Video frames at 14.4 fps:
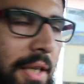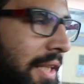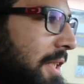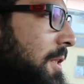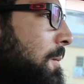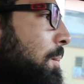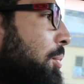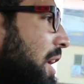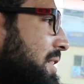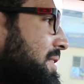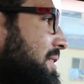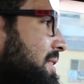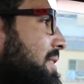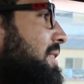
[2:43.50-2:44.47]

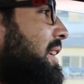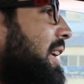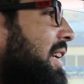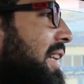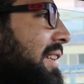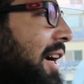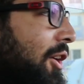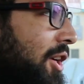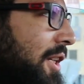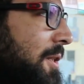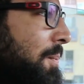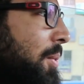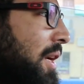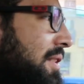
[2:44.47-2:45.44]
الاكسبرس يعني ايه الدعوه
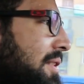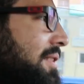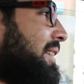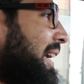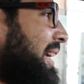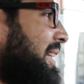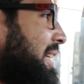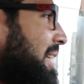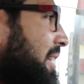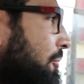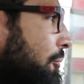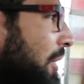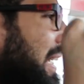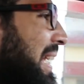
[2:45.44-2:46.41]
الاكسبرس
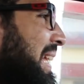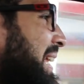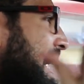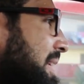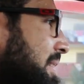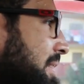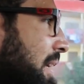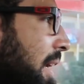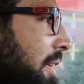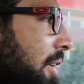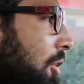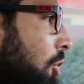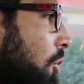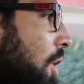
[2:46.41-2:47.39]
يعني في الانجاز يعني
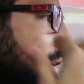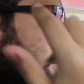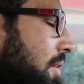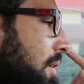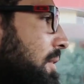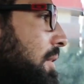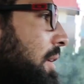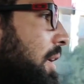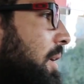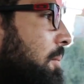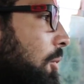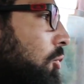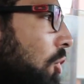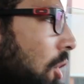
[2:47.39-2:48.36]
اللي هو
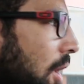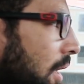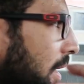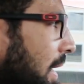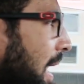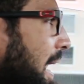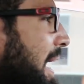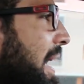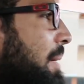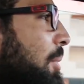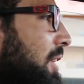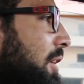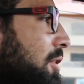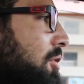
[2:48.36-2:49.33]
الموضوع الحياه
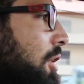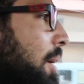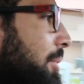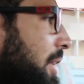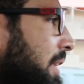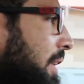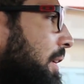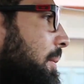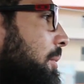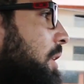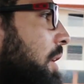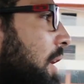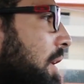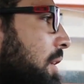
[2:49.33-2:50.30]
بقت اسرع بكتير من
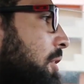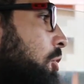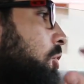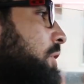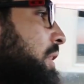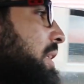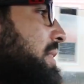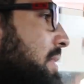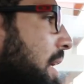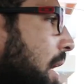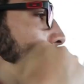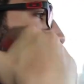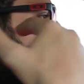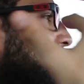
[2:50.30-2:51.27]
ان احنا نقعد
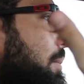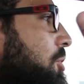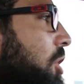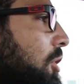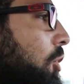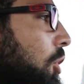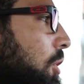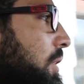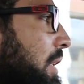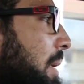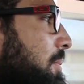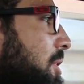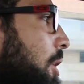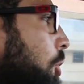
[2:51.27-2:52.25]
لسه وانت مش هتقعد
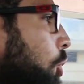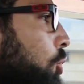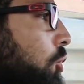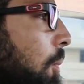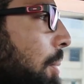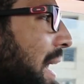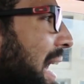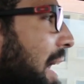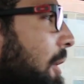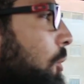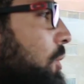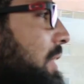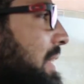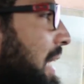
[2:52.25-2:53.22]
تمسك كتب
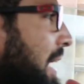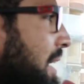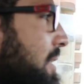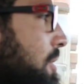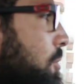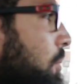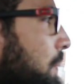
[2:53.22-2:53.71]
بقى وتدرس